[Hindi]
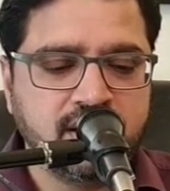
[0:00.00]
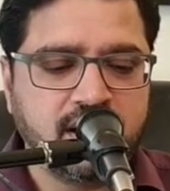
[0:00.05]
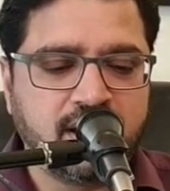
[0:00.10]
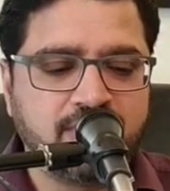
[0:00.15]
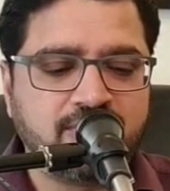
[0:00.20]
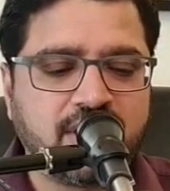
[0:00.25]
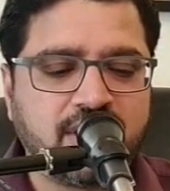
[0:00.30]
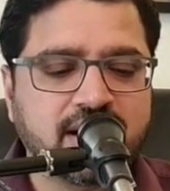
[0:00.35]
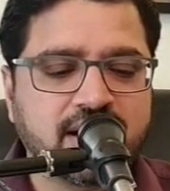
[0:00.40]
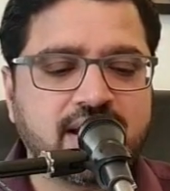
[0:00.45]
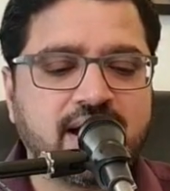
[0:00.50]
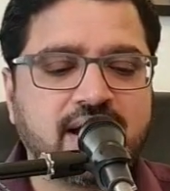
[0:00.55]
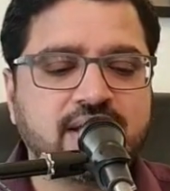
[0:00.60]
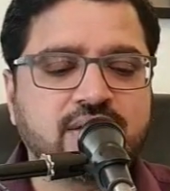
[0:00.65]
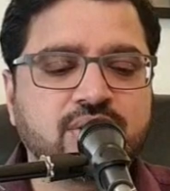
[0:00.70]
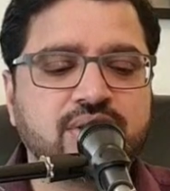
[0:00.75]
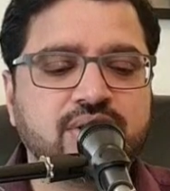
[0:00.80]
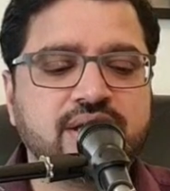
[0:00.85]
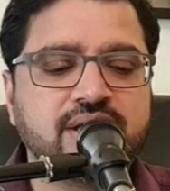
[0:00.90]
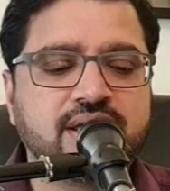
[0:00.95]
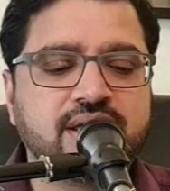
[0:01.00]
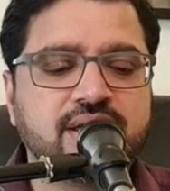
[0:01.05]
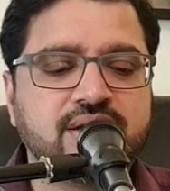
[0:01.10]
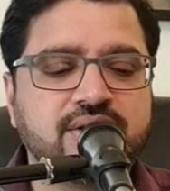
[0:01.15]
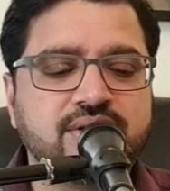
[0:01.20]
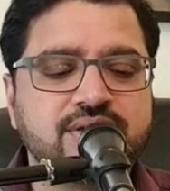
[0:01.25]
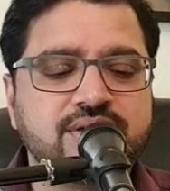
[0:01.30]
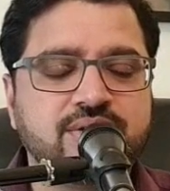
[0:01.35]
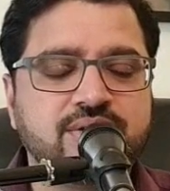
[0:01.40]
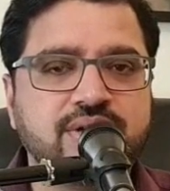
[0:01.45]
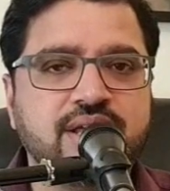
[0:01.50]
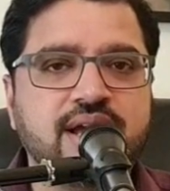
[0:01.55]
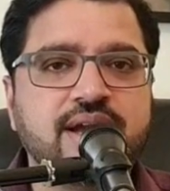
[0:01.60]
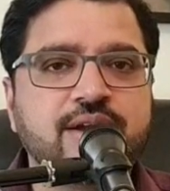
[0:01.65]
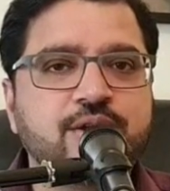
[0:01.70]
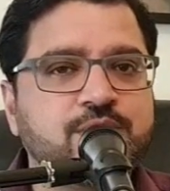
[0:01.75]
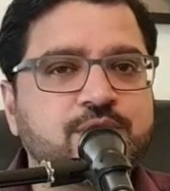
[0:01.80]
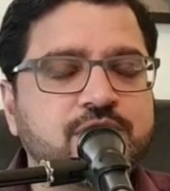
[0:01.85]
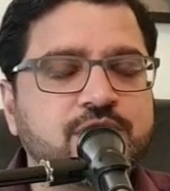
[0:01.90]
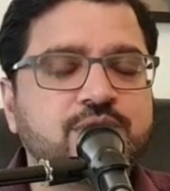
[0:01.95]
हम वाकयात को देखें और इस दुनिया
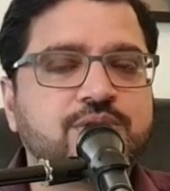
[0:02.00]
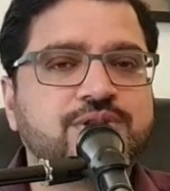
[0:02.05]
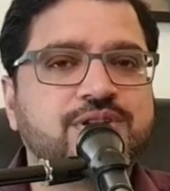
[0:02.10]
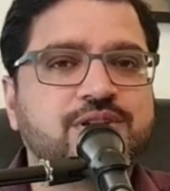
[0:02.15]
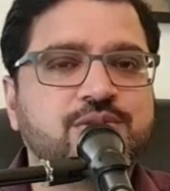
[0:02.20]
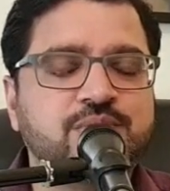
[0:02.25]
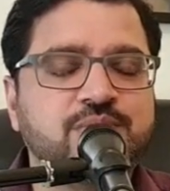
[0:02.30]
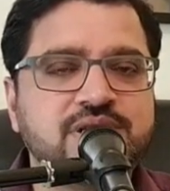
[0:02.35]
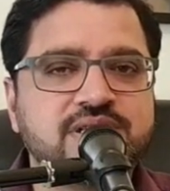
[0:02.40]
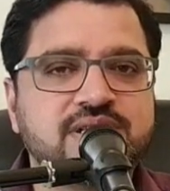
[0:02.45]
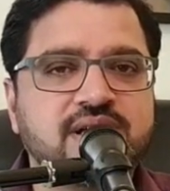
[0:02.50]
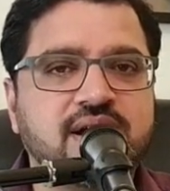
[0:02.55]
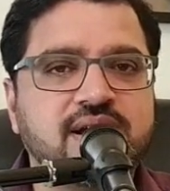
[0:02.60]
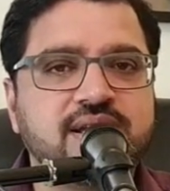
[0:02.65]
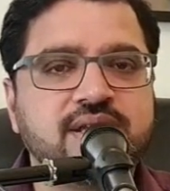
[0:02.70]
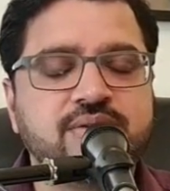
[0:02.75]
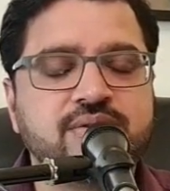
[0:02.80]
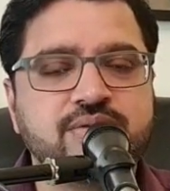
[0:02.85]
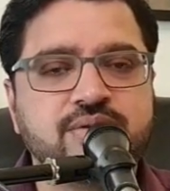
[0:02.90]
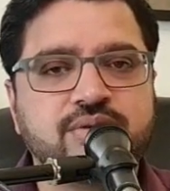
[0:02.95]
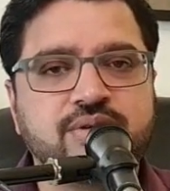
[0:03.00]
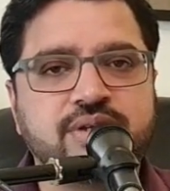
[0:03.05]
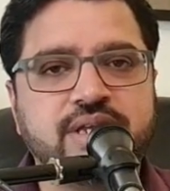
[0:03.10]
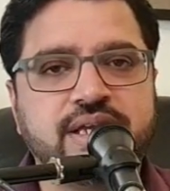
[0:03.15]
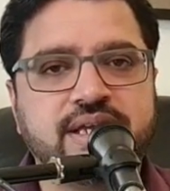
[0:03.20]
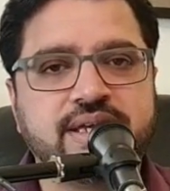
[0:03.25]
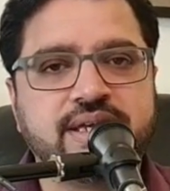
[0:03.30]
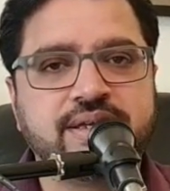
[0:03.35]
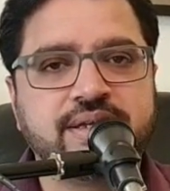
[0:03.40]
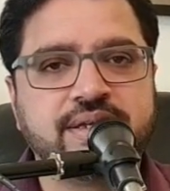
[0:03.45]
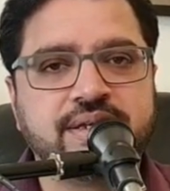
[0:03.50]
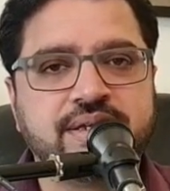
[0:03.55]
के ऊपर जो जजमेंट्स आ रही हैं उनको देखें